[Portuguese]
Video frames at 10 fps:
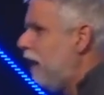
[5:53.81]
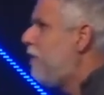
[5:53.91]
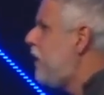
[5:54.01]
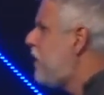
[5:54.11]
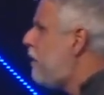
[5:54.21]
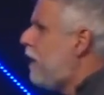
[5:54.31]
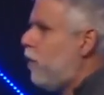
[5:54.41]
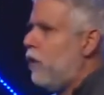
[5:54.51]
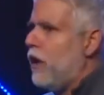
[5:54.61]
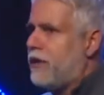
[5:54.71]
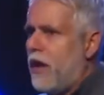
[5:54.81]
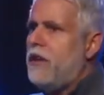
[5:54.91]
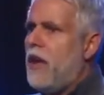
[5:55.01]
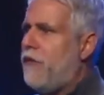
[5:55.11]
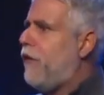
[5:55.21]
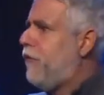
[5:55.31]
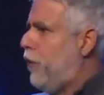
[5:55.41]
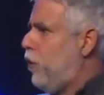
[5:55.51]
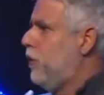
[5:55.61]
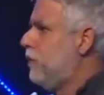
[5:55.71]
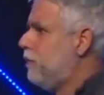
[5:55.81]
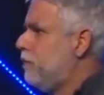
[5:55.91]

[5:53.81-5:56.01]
Levante a mão, quem é a favor?